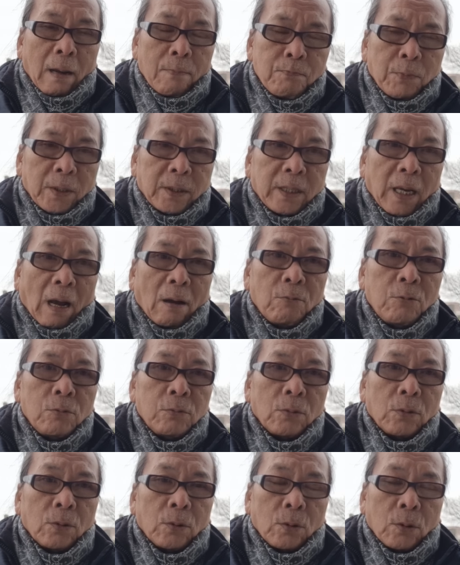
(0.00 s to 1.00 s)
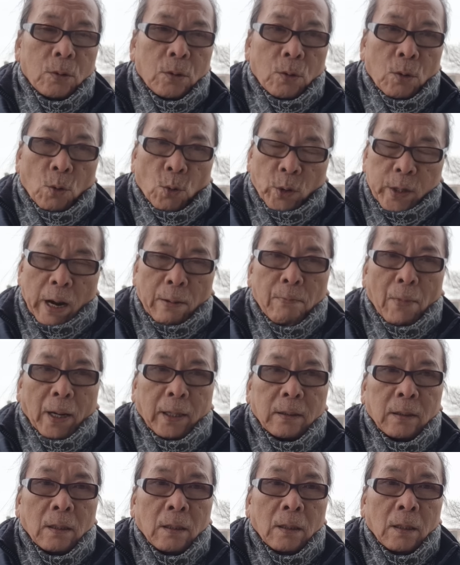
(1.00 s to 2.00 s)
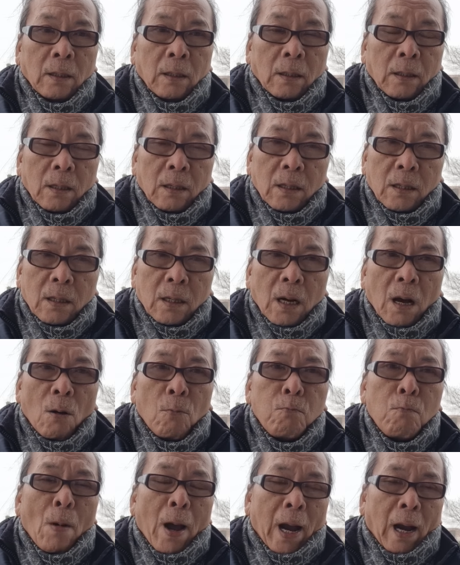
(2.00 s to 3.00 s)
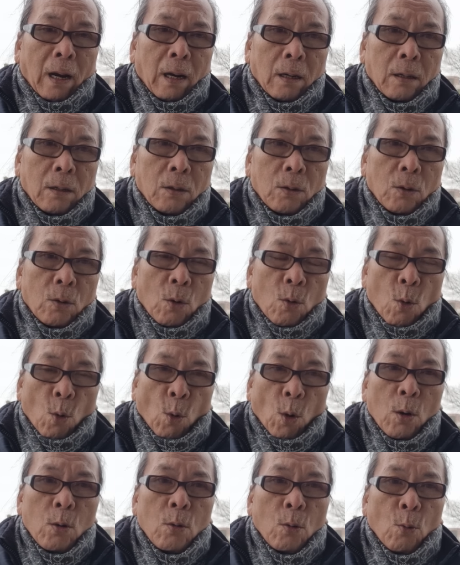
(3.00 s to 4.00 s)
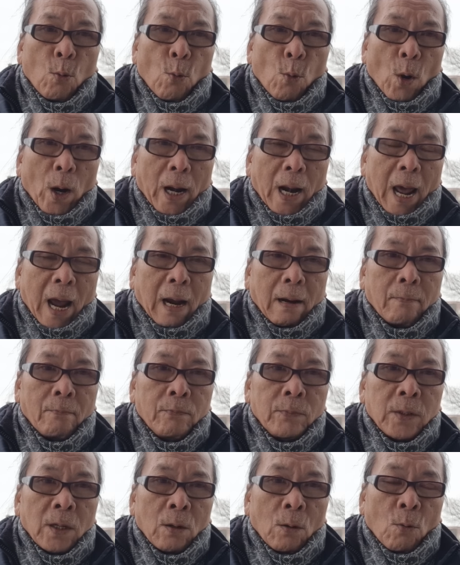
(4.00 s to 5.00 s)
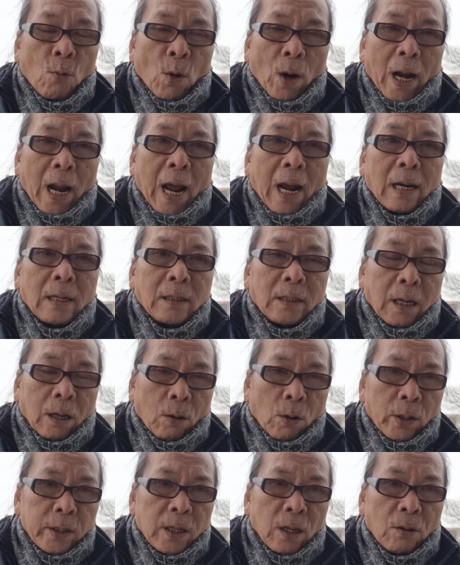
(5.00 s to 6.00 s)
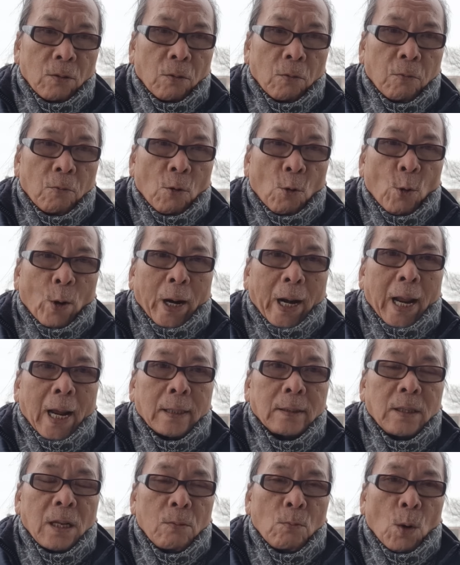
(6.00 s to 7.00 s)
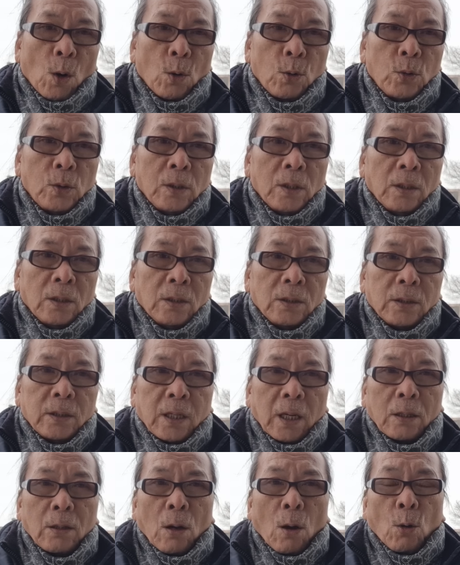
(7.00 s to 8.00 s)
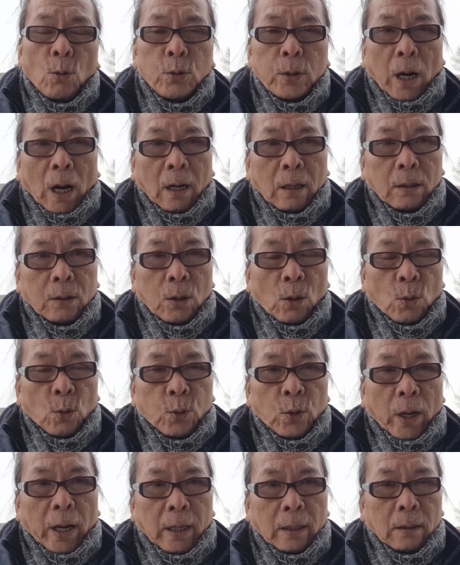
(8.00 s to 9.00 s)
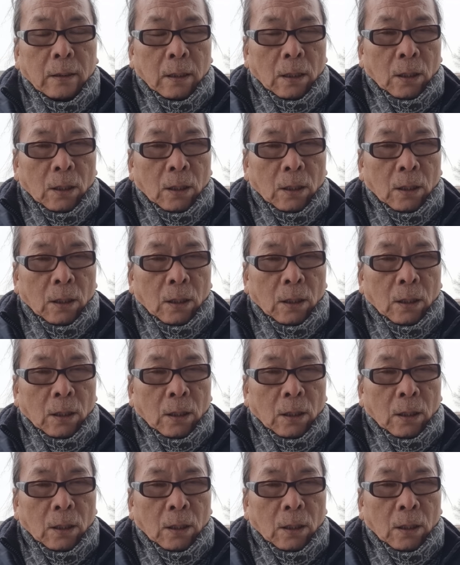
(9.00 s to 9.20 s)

F-16 của Đan Mạch không bằng của Hòa Lan. Hòa Lan thì có nhiều và Hòa Lan tuyên bố sẽ hỗ trợ cho Ukraine